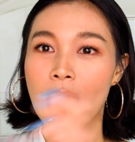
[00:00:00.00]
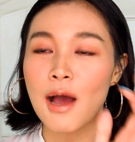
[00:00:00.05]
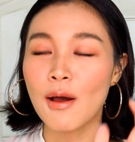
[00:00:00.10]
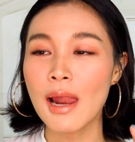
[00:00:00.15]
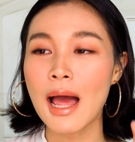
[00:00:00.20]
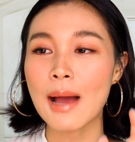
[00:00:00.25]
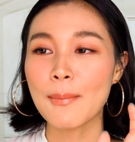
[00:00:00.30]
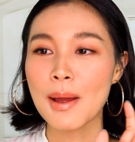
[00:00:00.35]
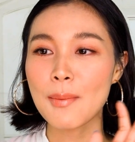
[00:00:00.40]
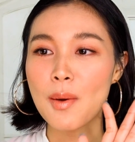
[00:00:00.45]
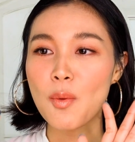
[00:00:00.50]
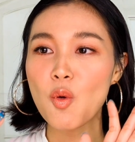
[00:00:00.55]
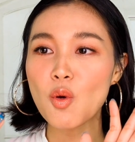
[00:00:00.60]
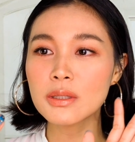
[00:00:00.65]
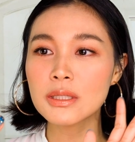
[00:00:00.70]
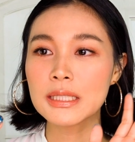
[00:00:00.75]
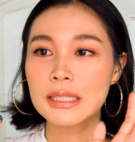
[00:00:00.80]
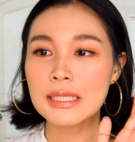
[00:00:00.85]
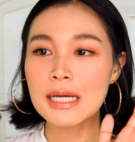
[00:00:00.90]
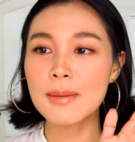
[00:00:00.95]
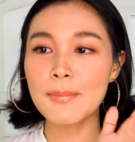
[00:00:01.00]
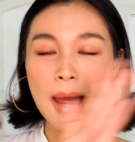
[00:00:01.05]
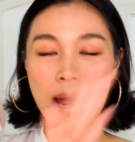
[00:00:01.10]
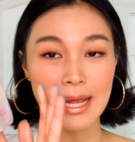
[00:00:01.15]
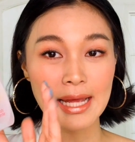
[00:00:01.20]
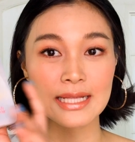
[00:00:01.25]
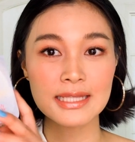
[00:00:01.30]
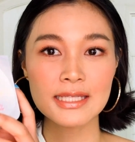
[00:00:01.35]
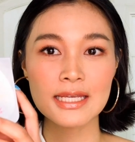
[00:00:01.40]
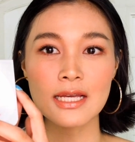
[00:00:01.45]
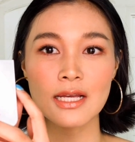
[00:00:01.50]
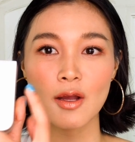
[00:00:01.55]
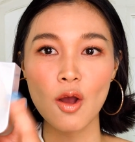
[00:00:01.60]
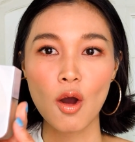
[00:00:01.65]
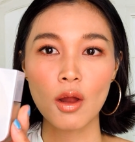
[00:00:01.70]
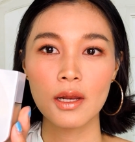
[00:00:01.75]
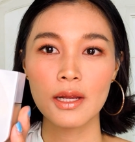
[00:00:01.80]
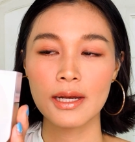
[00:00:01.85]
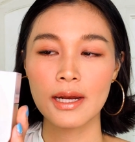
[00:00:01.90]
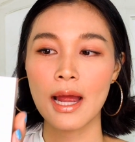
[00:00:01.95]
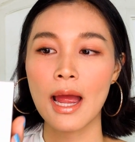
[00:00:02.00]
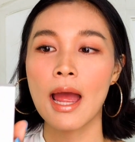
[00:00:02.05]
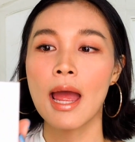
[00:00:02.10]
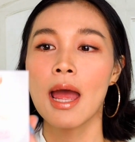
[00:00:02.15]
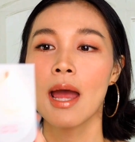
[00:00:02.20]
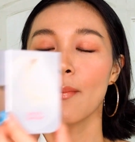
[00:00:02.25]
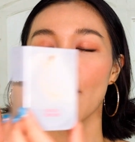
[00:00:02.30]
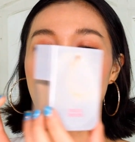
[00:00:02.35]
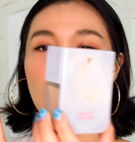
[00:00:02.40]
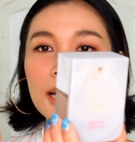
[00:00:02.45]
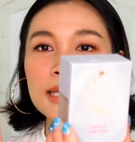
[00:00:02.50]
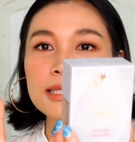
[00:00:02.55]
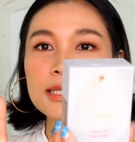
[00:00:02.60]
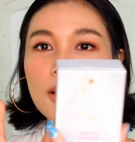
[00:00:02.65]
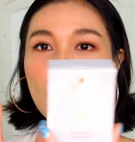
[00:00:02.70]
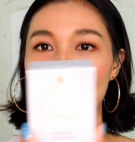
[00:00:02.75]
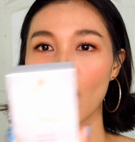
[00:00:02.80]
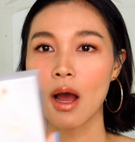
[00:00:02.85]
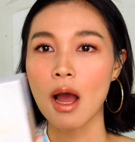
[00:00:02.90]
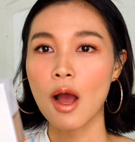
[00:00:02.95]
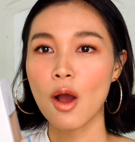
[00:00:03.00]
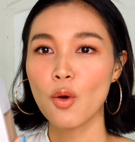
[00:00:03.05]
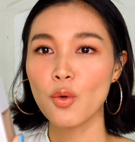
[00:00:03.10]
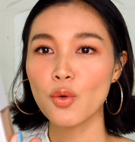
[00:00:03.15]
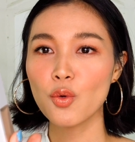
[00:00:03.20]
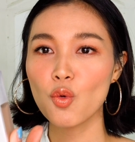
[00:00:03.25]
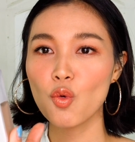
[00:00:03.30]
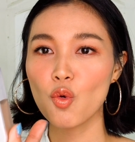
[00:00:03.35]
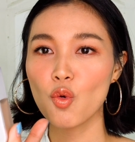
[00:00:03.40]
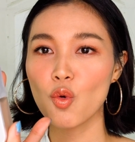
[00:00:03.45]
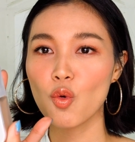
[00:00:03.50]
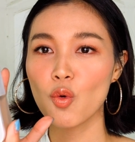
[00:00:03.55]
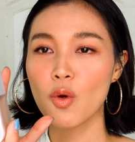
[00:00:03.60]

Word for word: เอาล่ะ แพรมาพูดถึงเรื่องแพคเกจิ้งก่อนเลยนะคะ แพคเกจิ้งของเขาดู